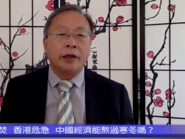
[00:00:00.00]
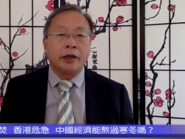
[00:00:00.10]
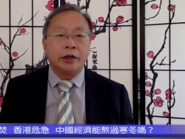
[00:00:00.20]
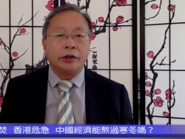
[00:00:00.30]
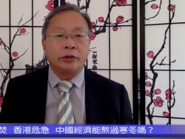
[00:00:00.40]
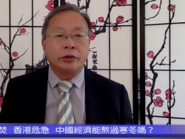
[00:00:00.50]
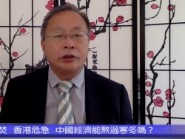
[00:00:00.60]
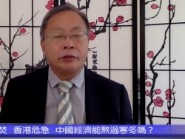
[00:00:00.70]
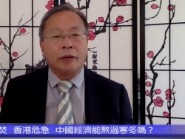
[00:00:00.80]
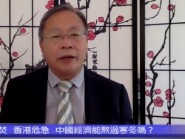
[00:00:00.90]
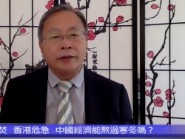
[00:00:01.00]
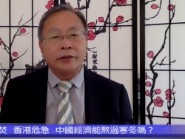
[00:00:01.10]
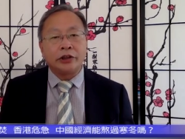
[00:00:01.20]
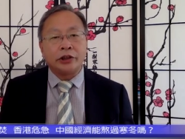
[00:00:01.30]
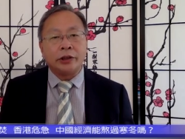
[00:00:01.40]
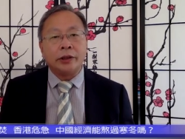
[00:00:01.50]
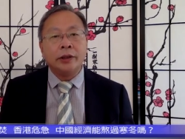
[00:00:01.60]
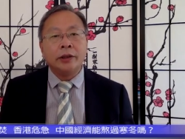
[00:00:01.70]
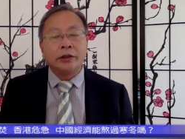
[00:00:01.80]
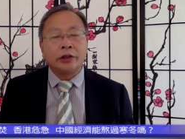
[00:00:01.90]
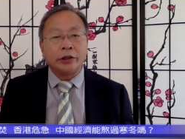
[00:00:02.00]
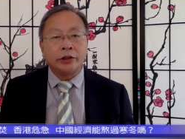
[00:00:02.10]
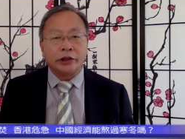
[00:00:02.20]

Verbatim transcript: 可以说是外资企业撑